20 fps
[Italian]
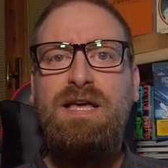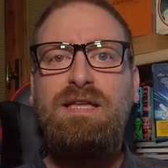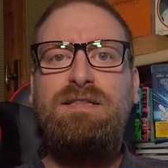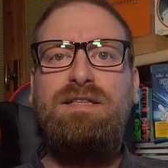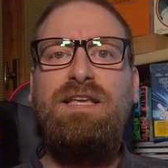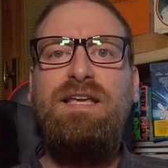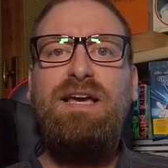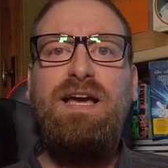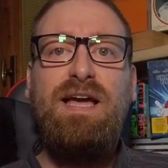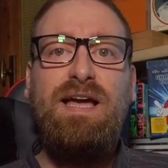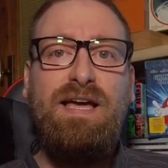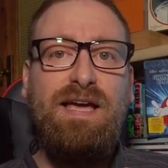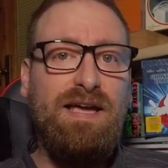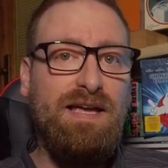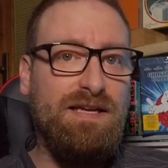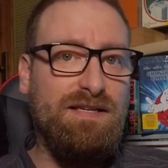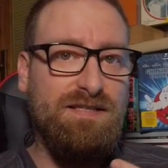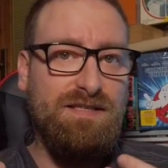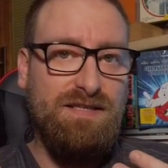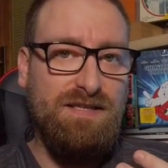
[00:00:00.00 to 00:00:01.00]
Dire
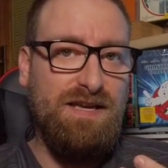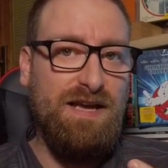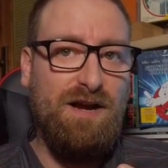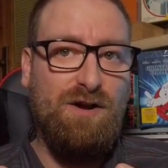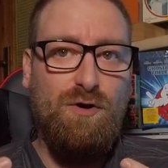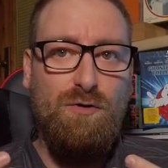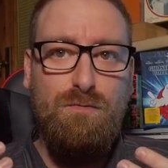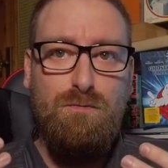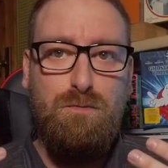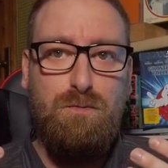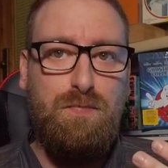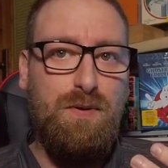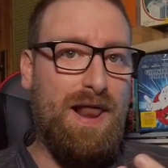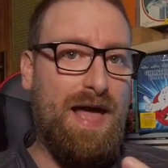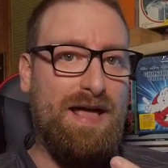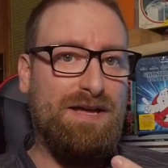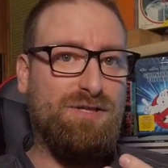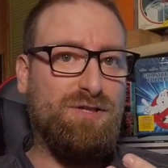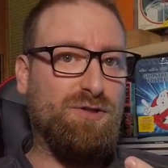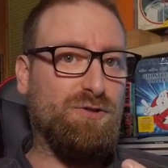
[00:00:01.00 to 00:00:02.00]
che sia
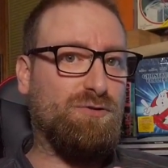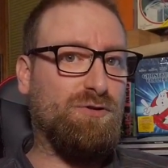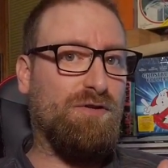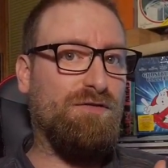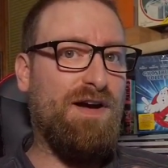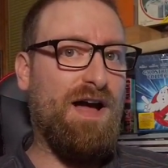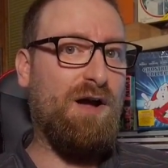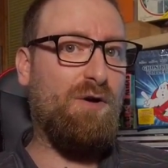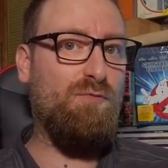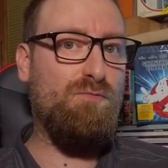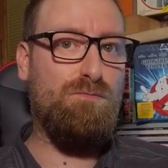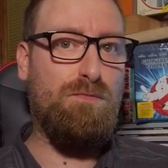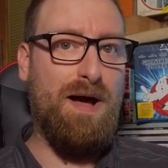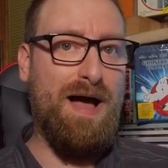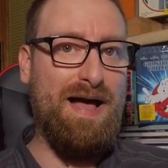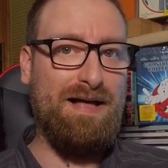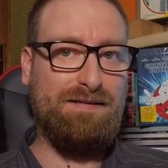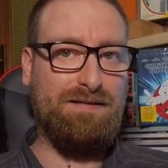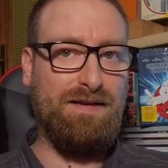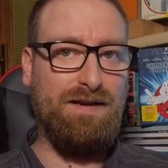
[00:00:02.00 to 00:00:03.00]
complesso trovare un
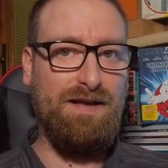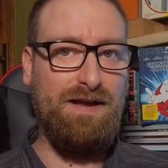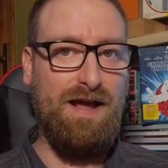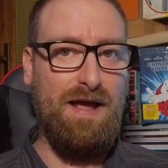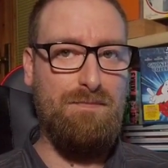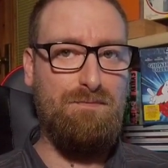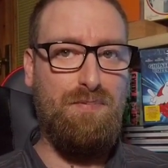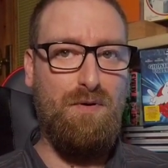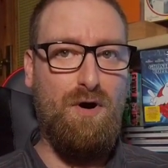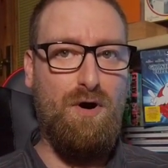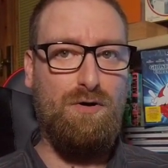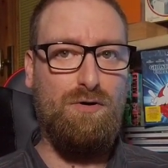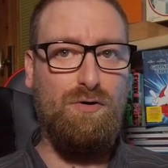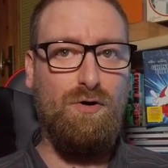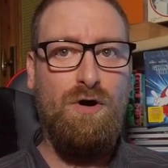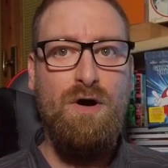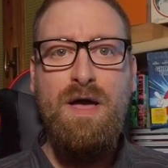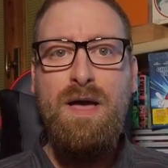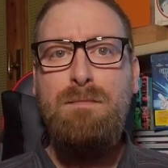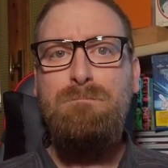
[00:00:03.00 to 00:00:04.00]
partner è
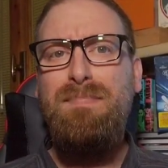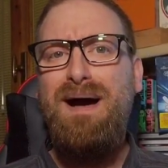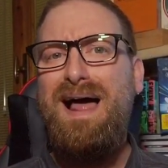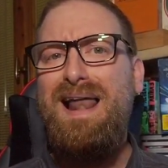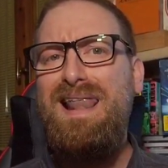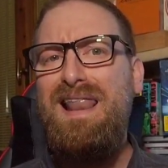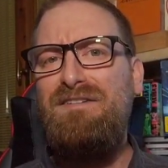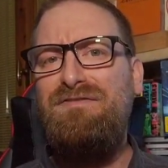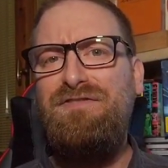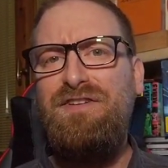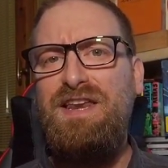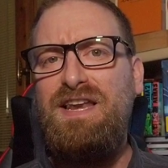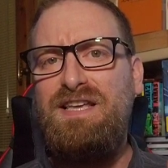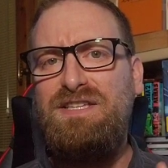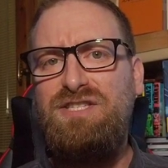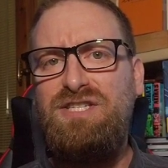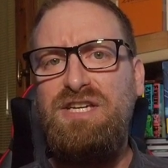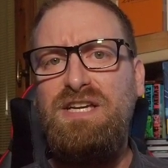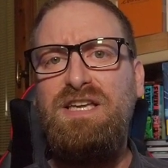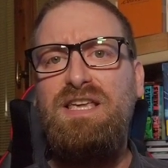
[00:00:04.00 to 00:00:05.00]
poco, ma alla
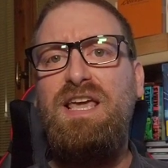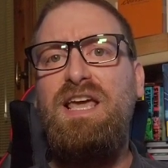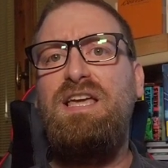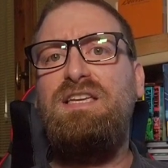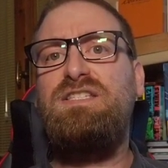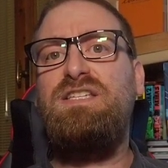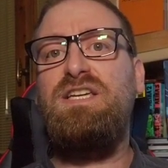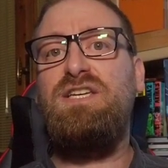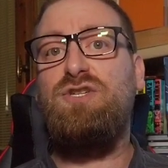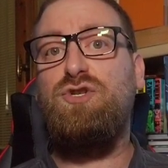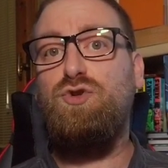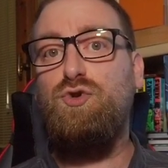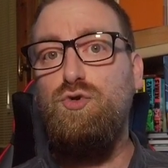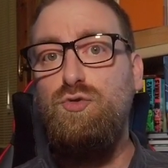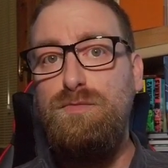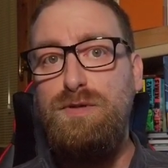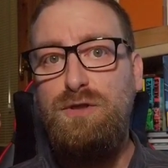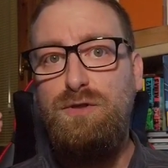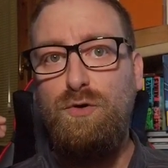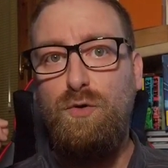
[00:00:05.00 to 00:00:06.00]
fine ci riesce e
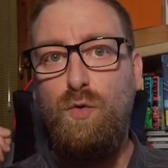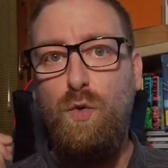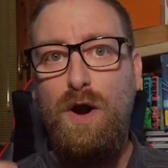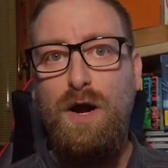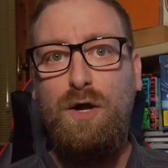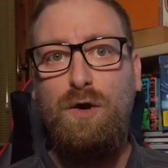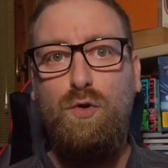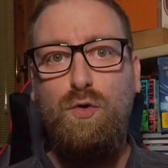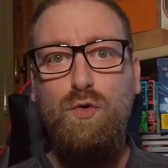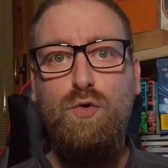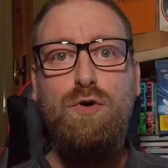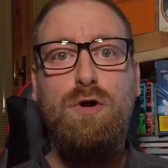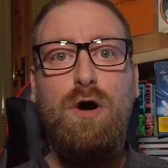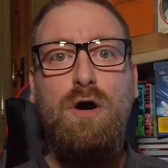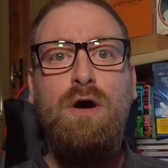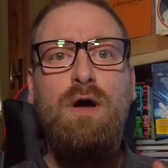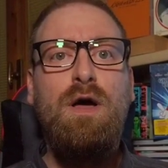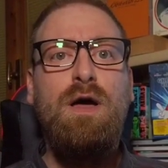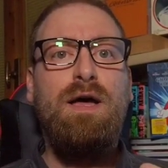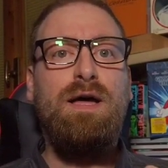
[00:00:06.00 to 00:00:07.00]
subito
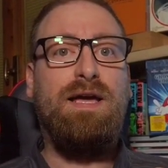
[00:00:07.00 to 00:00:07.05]
qualcuno,